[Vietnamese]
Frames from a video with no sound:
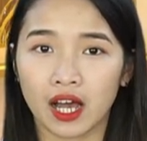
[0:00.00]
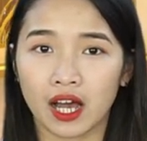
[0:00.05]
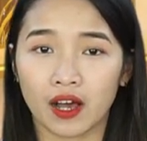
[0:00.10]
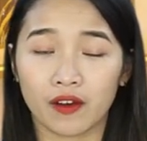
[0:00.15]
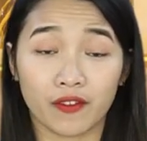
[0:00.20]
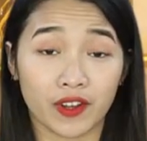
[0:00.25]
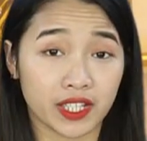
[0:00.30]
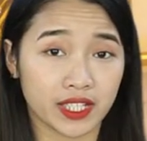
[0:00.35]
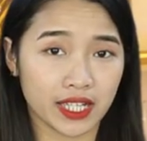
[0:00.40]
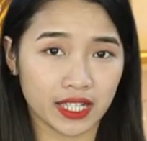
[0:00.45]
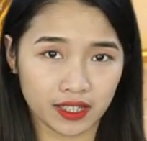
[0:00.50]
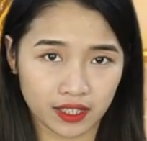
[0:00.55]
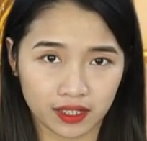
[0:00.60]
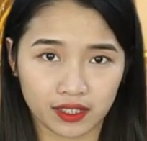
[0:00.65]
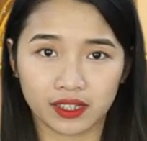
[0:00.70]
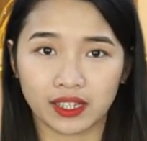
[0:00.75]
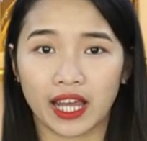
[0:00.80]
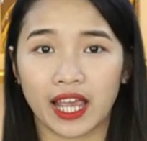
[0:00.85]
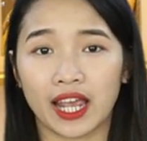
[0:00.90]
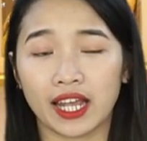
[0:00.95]
Ờ, và trên
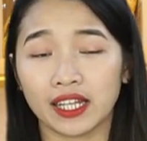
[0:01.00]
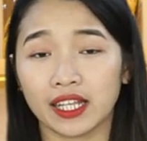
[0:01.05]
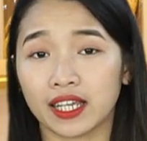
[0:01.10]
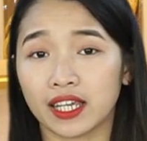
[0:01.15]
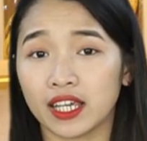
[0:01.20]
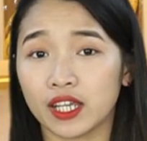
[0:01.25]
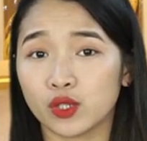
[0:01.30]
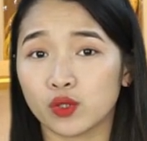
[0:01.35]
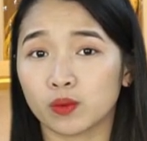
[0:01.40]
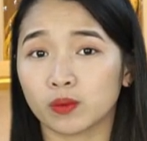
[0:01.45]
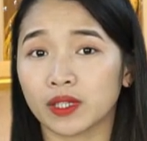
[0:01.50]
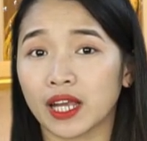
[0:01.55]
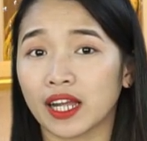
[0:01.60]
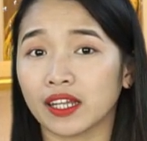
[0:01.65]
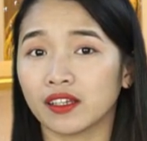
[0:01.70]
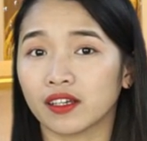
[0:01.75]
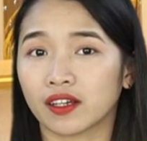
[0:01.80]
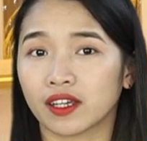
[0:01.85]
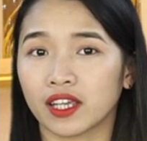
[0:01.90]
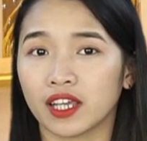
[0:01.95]
thực tế thì khi chúng
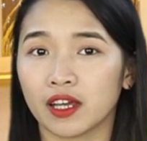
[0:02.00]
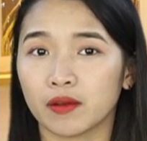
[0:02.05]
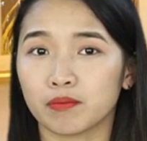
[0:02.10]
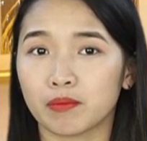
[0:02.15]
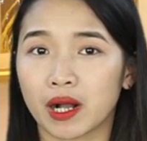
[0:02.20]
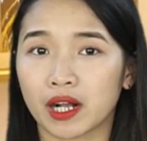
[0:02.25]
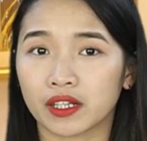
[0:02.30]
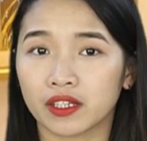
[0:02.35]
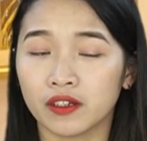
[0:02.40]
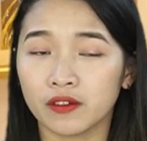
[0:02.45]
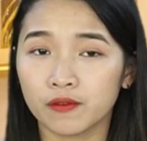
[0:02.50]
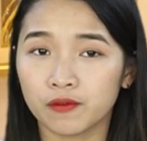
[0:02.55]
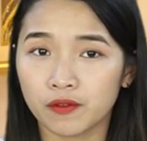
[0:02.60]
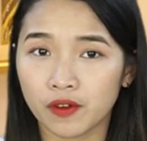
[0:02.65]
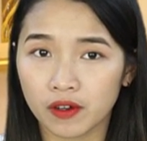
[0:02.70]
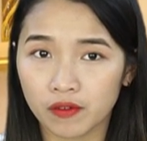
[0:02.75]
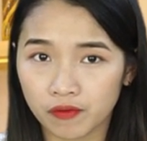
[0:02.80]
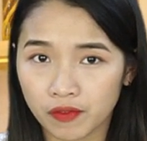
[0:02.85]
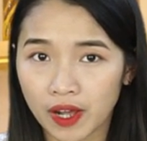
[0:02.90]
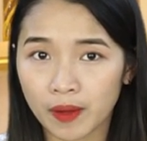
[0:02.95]
ta thực hiện bằng những
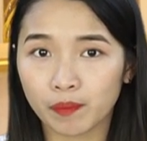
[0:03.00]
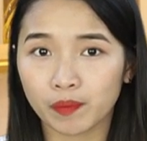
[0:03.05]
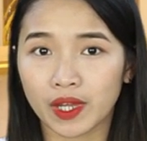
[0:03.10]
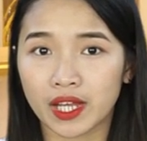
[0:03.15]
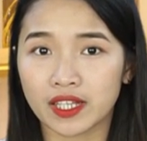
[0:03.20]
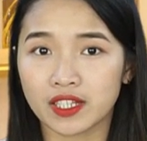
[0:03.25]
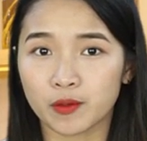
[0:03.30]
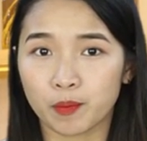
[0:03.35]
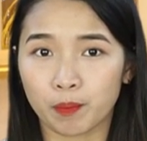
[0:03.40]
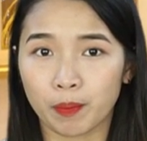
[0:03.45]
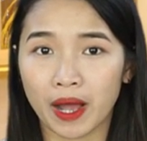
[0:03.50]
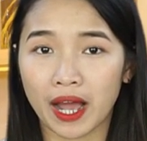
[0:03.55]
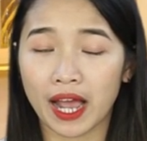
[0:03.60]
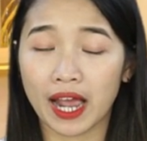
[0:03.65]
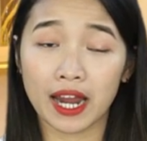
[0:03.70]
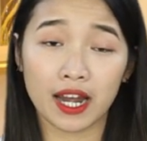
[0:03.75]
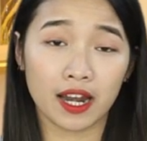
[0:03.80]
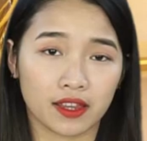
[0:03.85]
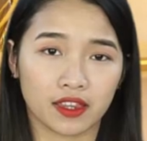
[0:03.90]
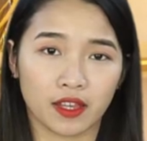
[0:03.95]
phương pháp đến spa
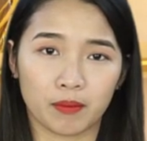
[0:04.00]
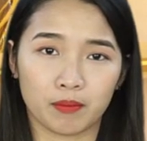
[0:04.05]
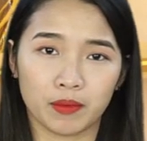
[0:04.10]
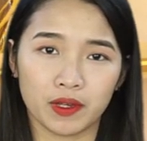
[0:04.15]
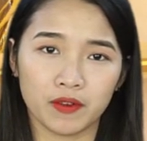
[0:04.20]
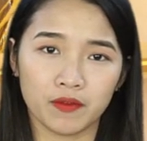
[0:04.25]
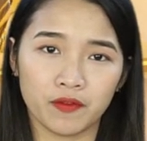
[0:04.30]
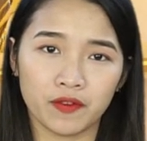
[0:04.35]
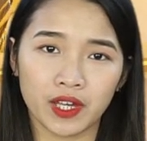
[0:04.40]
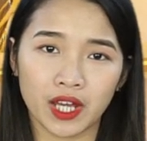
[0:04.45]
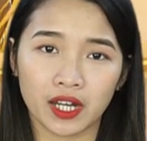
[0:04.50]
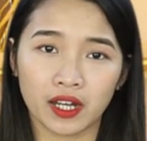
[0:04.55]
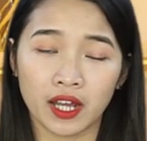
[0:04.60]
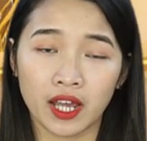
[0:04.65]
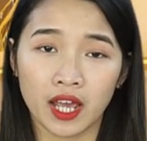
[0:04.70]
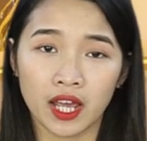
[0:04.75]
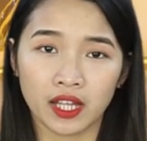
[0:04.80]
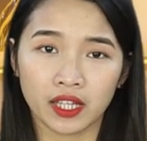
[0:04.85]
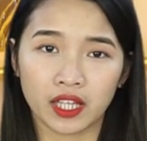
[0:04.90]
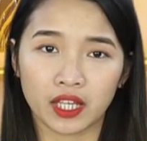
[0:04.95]
là thẩm mỹ viện
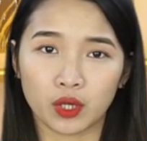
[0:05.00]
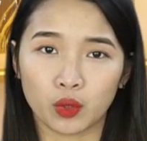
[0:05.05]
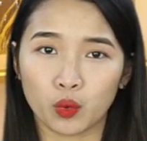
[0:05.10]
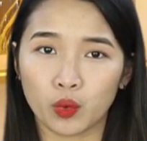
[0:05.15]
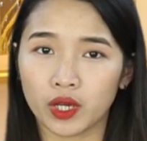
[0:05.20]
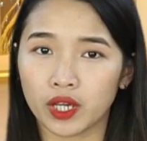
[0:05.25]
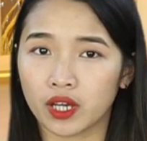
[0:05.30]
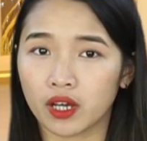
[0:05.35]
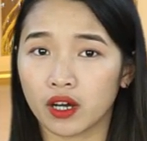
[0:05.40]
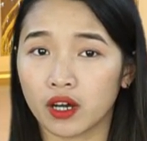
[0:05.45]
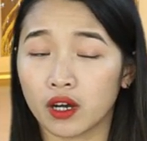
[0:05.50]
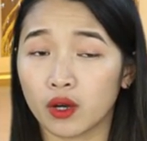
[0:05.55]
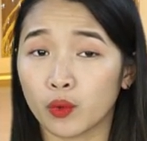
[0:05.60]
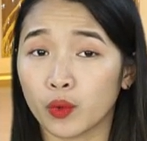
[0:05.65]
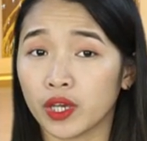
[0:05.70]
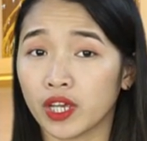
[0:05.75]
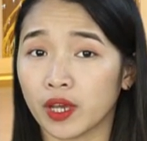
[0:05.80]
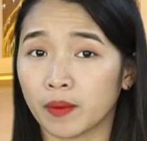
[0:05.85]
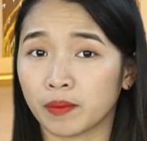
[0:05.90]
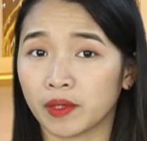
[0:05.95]
thì nguy cơ
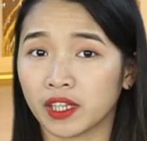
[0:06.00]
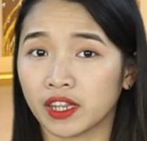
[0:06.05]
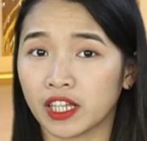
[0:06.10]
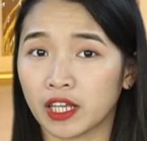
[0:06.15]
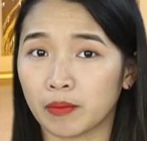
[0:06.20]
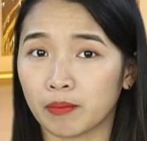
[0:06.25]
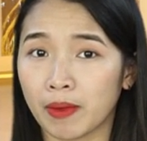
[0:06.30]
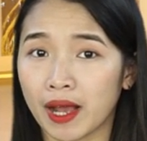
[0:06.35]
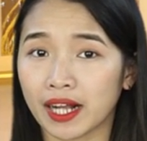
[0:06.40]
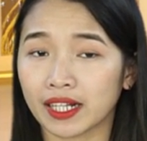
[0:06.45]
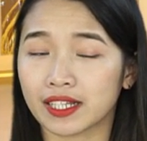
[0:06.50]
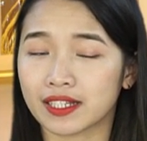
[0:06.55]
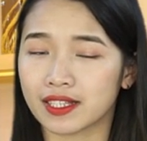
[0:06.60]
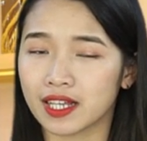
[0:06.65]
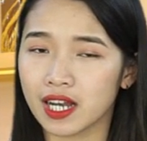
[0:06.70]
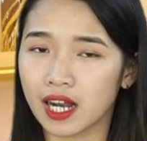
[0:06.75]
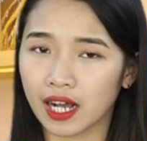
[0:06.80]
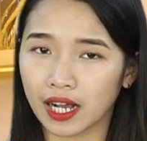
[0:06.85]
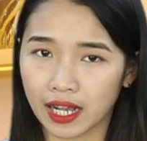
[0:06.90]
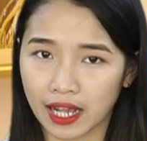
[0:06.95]
nguy hiểm đến tính mạng thì
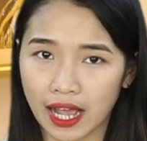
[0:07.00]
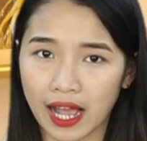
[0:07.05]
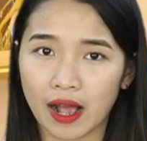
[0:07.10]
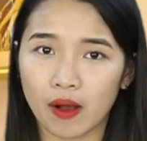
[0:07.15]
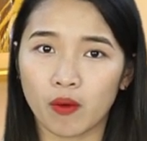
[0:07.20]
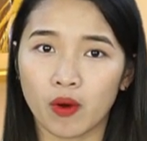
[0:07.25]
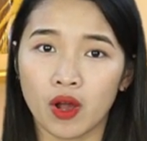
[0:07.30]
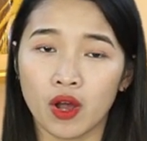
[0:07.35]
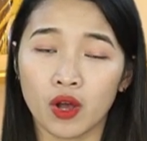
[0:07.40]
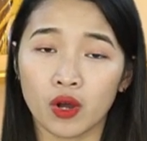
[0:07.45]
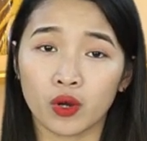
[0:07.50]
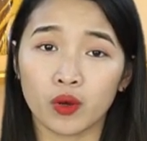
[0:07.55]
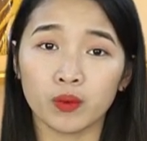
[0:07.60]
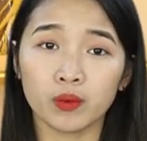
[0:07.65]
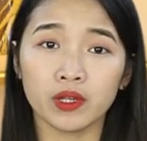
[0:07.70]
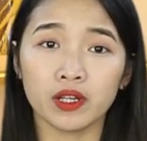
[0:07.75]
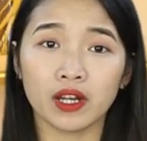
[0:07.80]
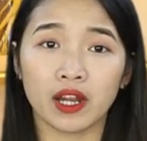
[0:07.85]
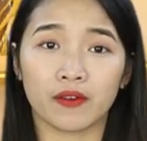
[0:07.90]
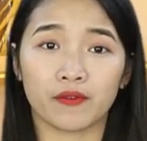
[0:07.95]
rất là cao
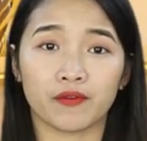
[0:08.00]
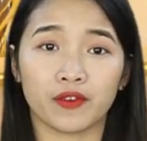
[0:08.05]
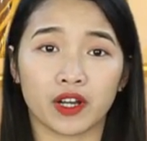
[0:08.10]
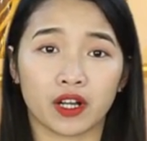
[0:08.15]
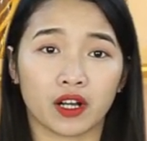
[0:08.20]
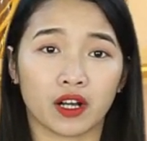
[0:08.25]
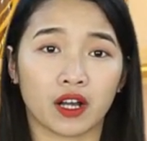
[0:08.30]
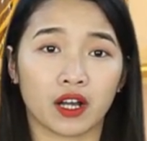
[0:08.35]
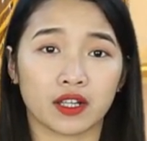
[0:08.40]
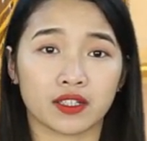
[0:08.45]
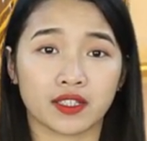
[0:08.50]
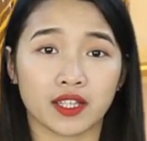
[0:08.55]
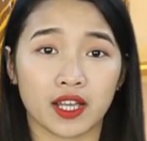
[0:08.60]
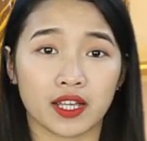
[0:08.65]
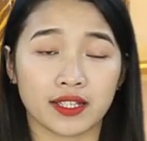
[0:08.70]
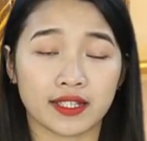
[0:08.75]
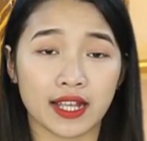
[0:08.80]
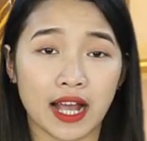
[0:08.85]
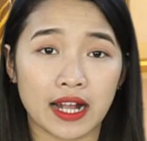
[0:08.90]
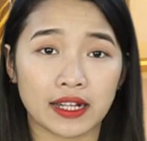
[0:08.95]
cũng như là việc ờ,
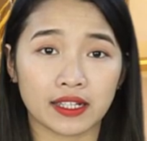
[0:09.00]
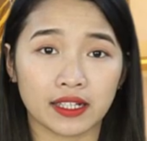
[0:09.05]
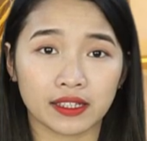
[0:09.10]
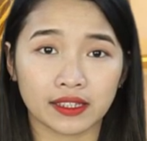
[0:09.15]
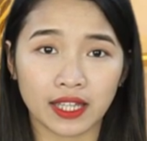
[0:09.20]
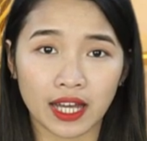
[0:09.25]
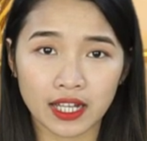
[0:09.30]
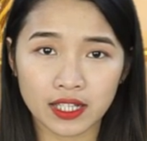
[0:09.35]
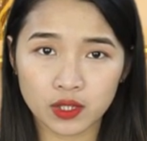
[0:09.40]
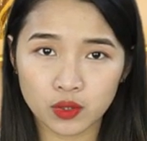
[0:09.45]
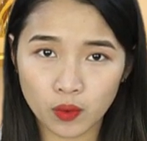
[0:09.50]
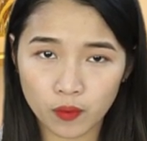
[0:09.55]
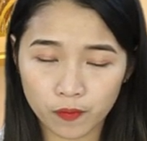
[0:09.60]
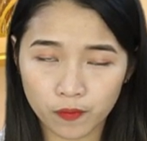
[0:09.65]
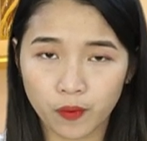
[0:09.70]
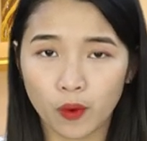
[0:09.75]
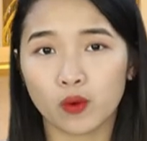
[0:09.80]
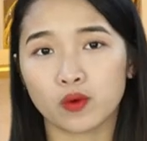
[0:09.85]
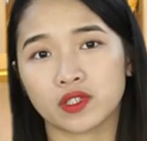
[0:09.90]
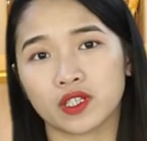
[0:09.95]
xảy ra những tác dụng
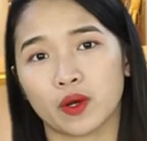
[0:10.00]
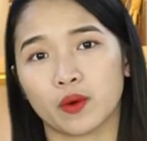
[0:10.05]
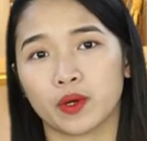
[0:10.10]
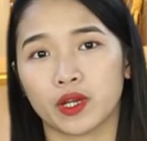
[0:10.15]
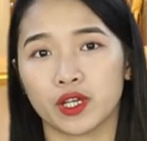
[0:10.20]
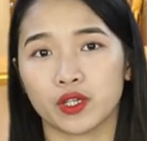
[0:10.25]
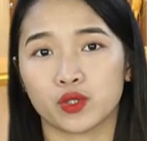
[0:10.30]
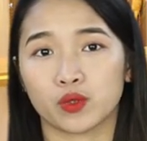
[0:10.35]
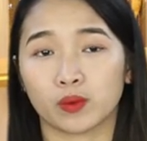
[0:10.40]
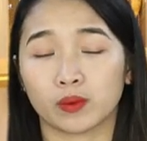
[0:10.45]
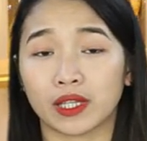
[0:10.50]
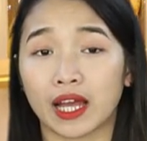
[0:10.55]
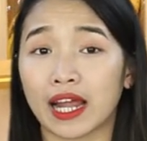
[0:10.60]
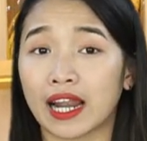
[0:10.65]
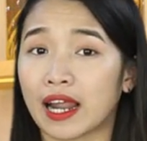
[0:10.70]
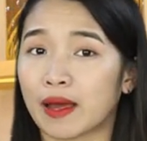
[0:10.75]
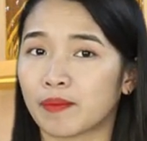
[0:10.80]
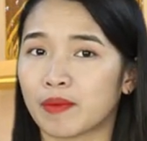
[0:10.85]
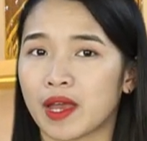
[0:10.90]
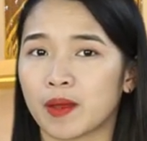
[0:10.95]
phụ sau khi chúng
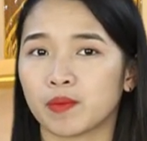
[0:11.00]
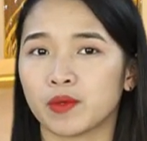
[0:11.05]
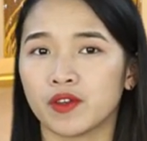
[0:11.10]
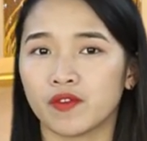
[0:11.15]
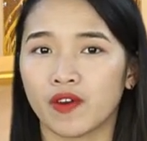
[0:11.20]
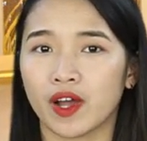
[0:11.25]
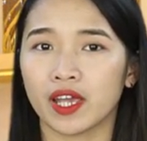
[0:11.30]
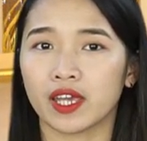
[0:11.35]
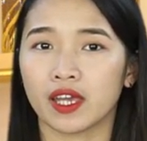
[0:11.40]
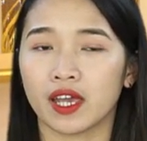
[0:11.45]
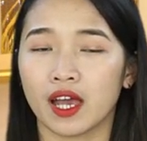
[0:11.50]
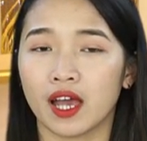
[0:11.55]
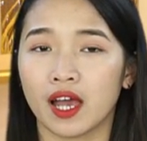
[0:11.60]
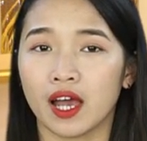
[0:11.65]
ta làm đẹp như vậy